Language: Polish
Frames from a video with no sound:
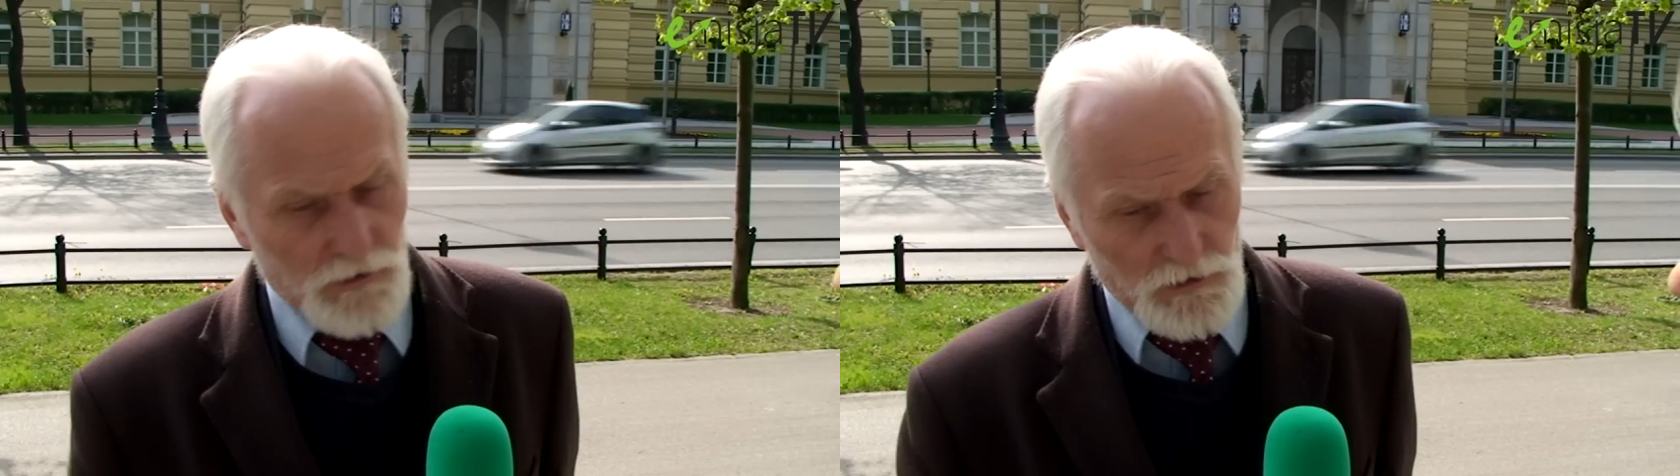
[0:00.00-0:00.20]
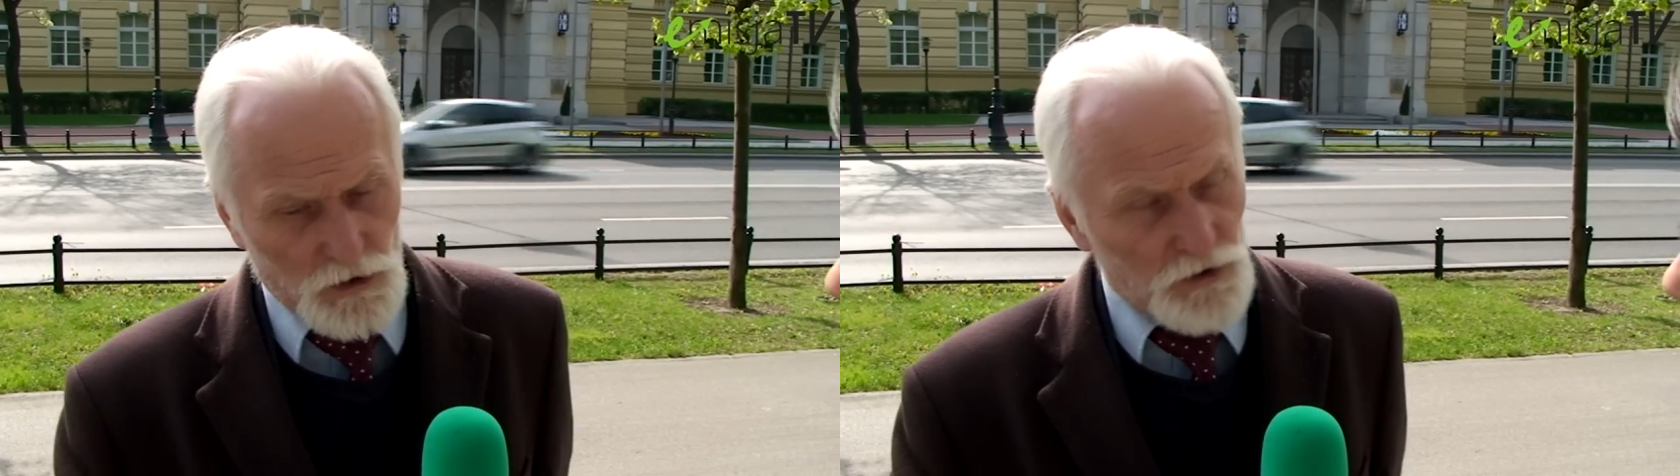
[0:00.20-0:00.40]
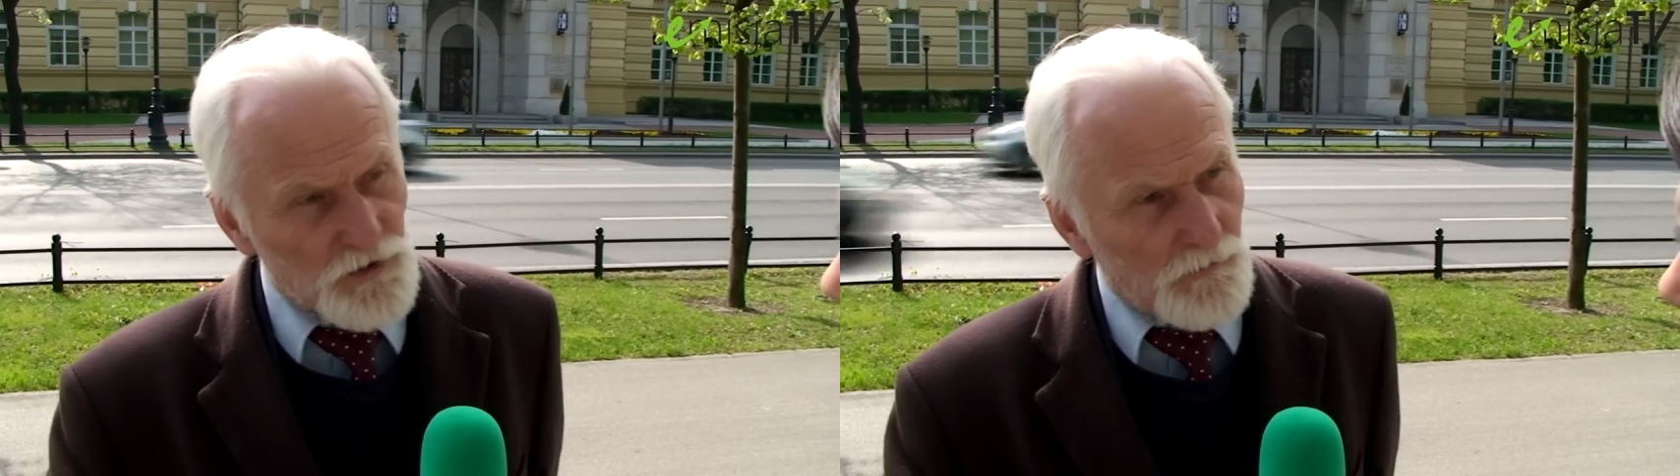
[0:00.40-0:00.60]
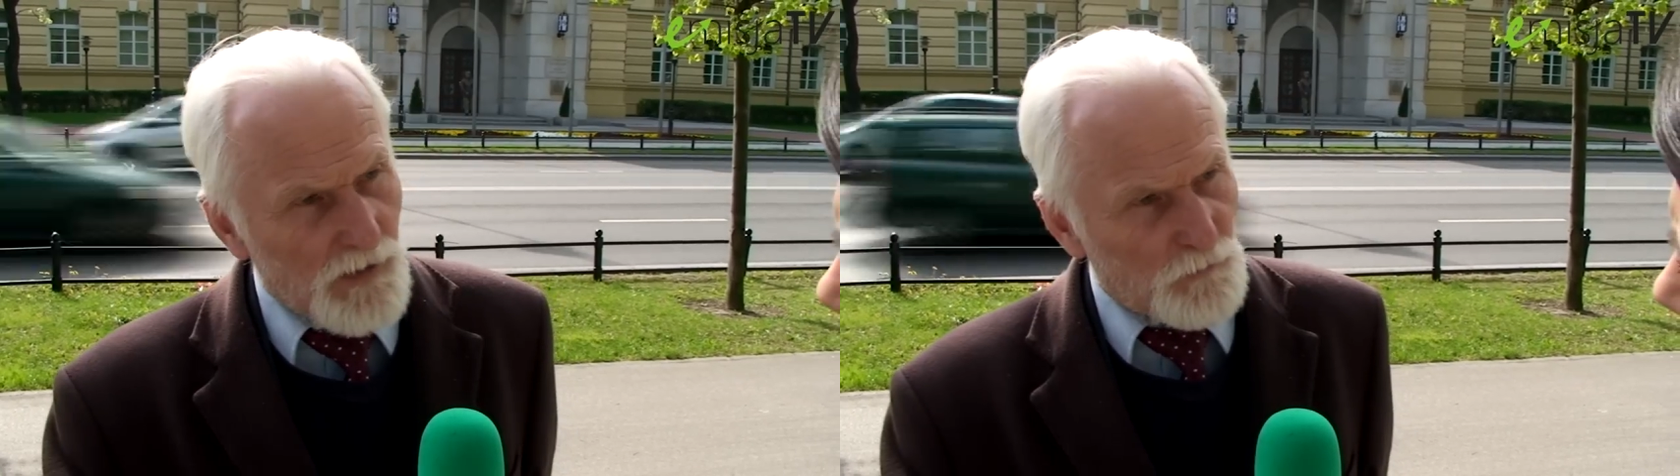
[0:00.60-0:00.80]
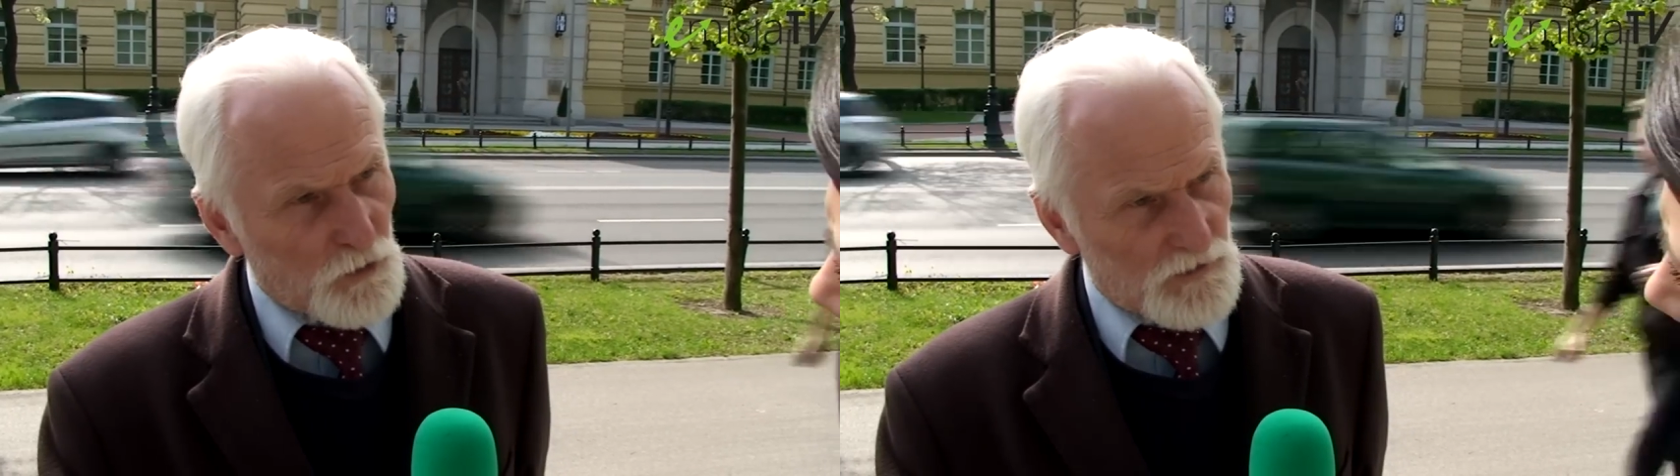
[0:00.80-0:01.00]

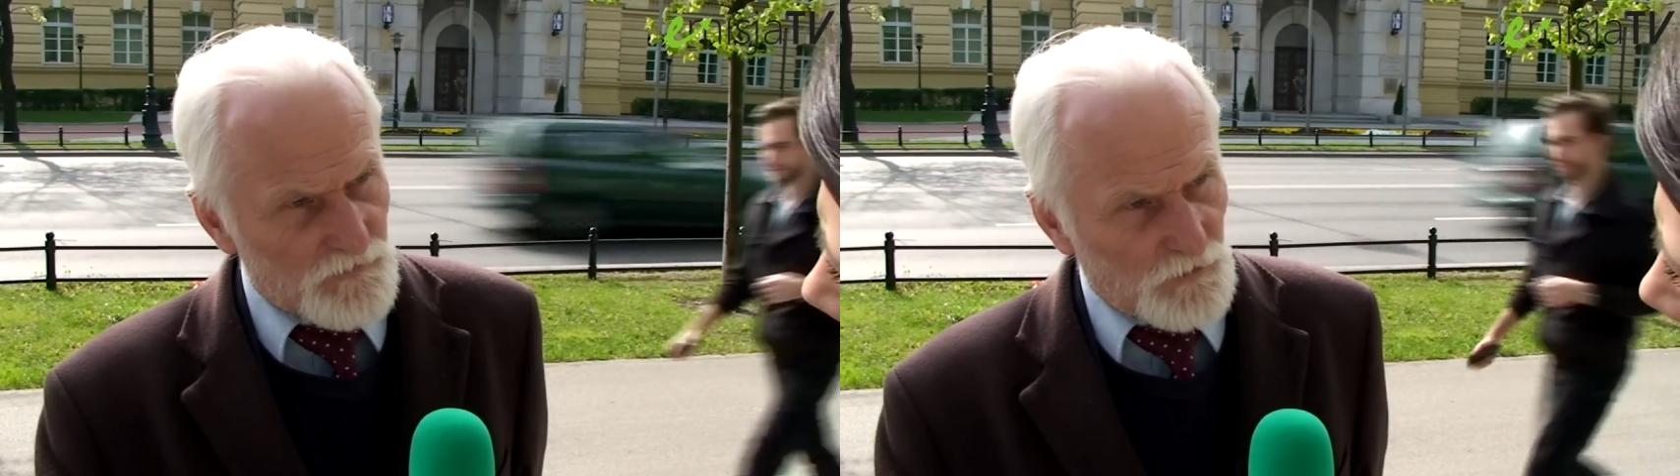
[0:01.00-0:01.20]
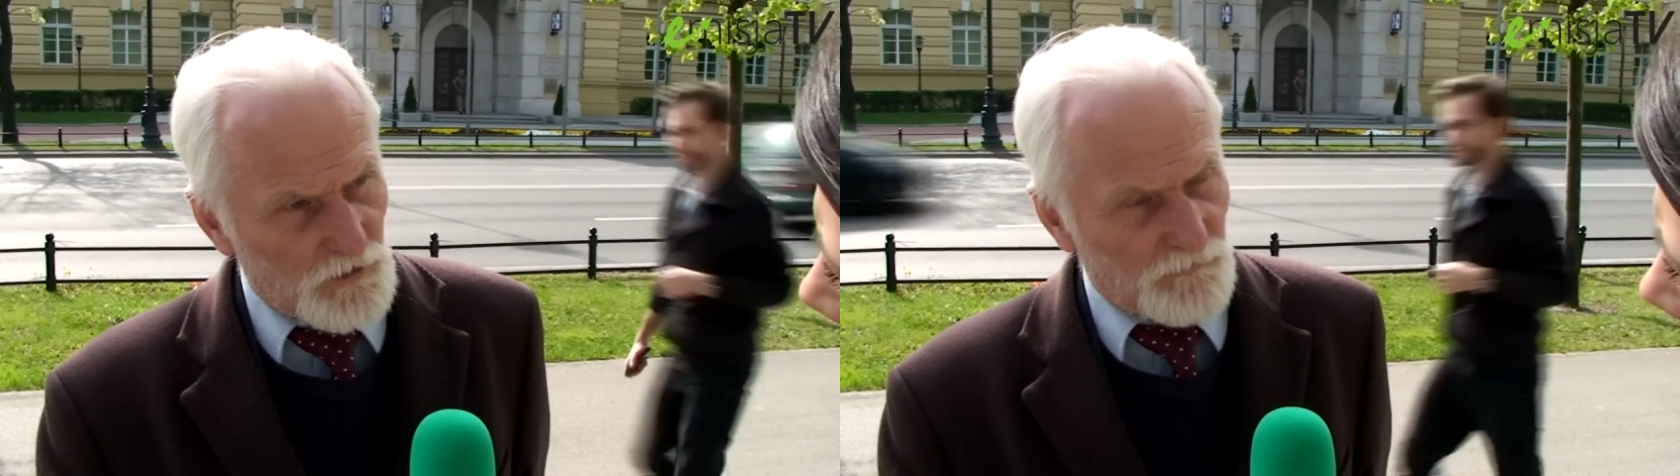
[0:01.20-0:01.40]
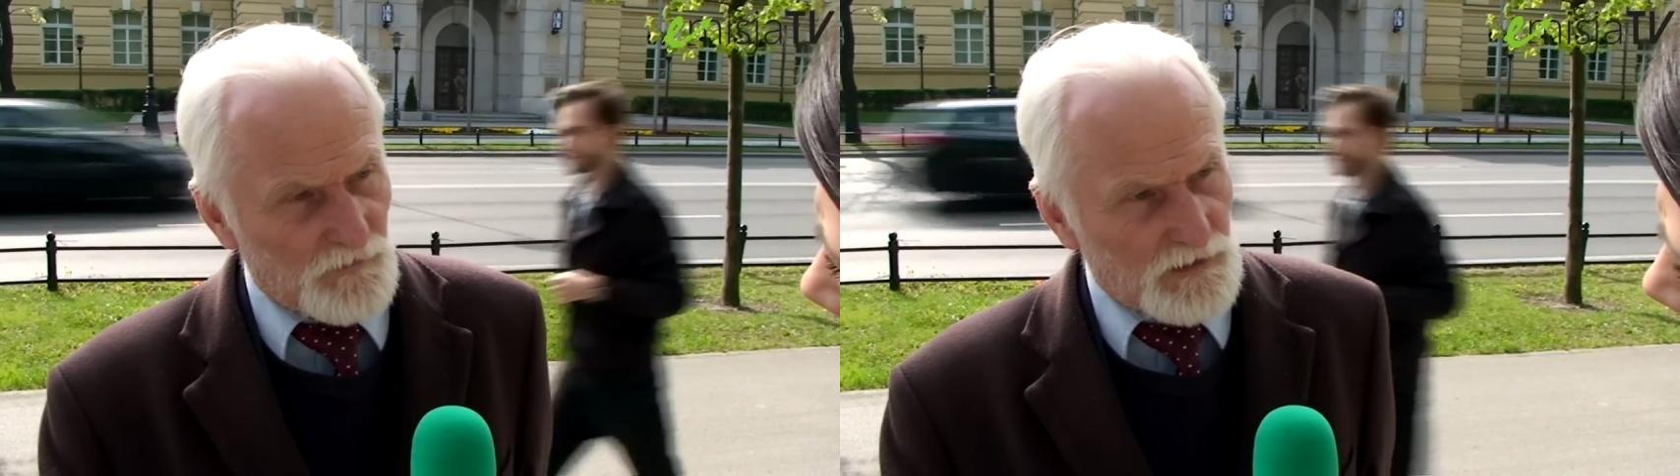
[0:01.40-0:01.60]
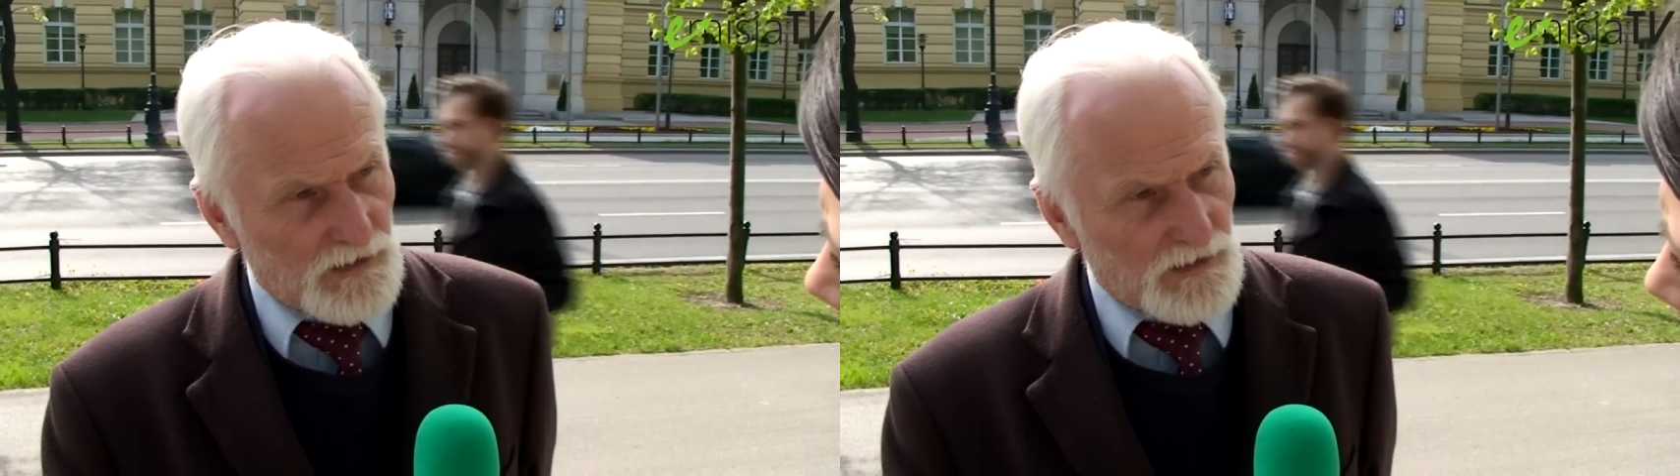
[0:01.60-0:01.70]
rodzimemu rozwojowi,